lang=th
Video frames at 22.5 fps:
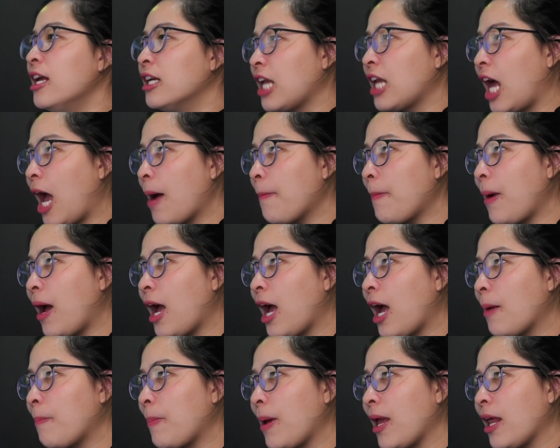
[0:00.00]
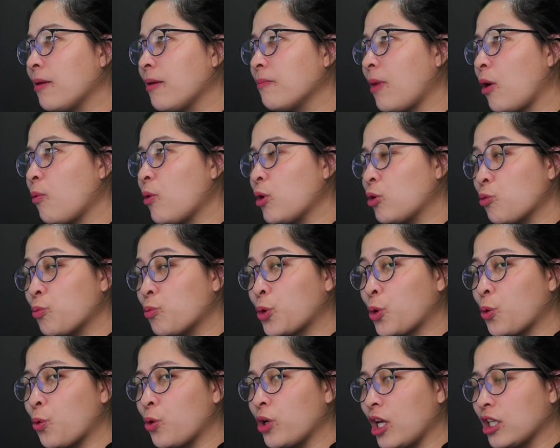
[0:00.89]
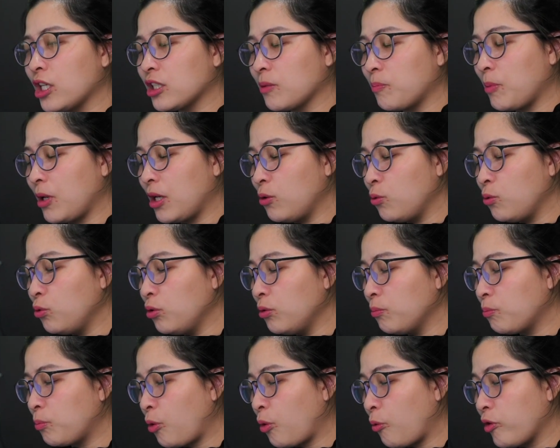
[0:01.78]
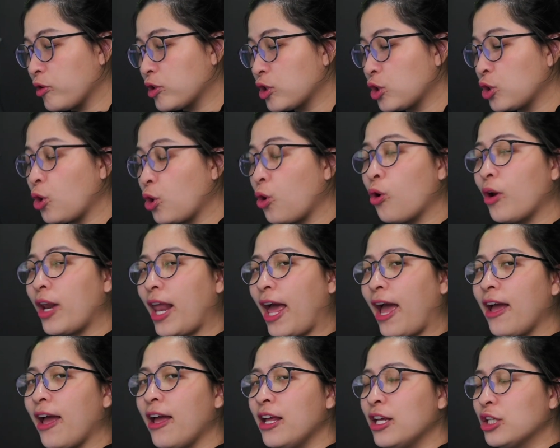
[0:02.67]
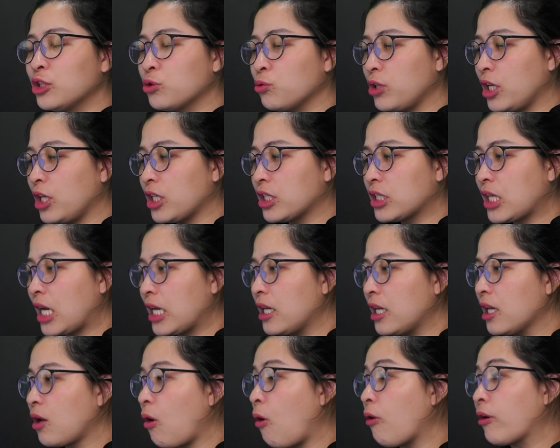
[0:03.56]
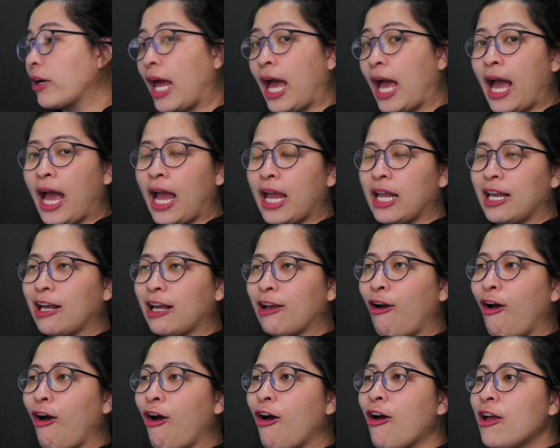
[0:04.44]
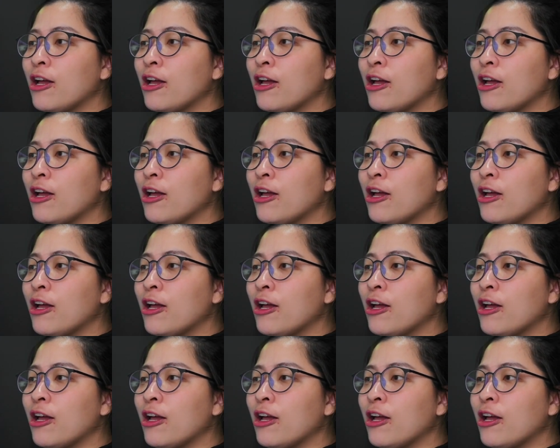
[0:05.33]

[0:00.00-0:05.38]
ถ้ามาเป็นมาวิทูโปรเนี่ยจะเป็นรุ่นโปรเฟชชั่นอลและส่วนใหญ่จะใช้ในกองถ่ายและก็